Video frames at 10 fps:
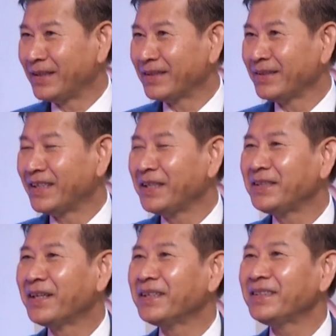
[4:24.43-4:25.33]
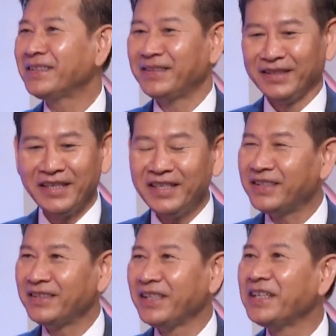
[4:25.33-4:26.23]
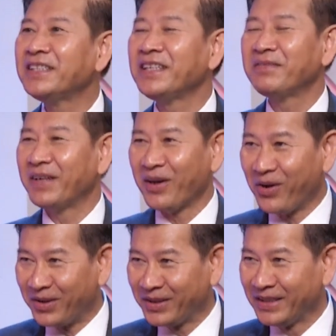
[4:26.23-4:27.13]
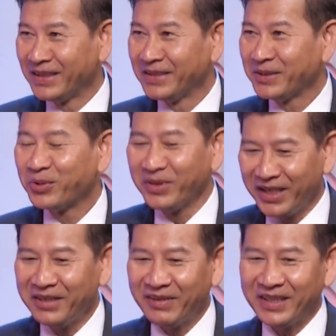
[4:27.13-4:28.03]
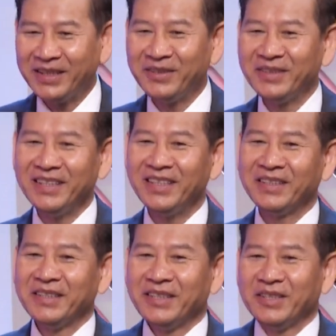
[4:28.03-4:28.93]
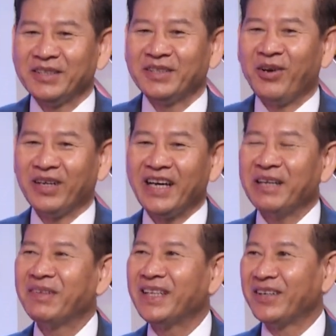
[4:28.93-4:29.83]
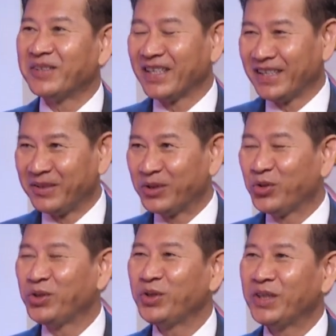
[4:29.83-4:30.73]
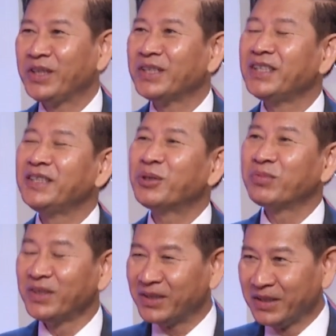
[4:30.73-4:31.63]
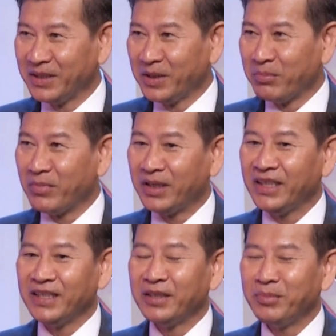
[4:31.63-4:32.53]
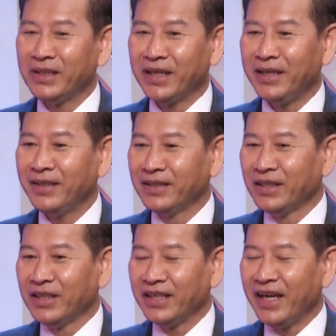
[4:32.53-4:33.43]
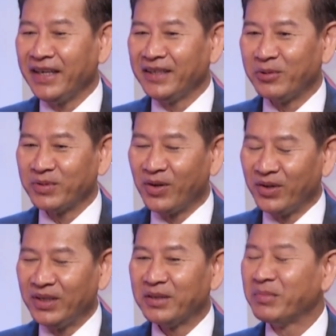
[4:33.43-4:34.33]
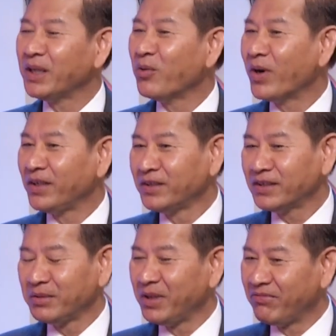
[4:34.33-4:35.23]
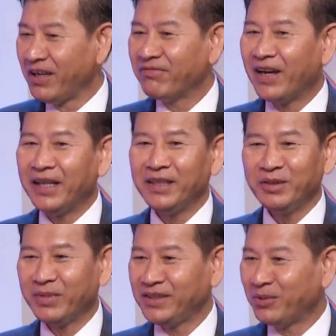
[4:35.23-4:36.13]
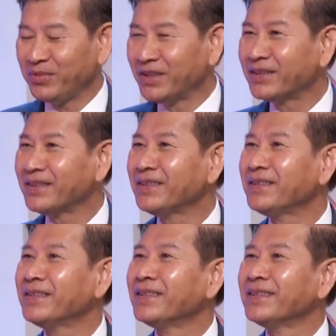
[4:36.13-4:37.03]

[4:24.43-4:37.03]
yeah. thế giới nghĩ nghĩ gì về họ à. tôi nghĩ vậy vậy á tôi nghĩ là Anh họ, nghĩ cái vấn đề họ cần họ tuyên truyền đến người dân trong nước mà điển hình mình thấy cái hành động đó ở mình ngoài nước thì mình phê phán nhưng mà trong nước thì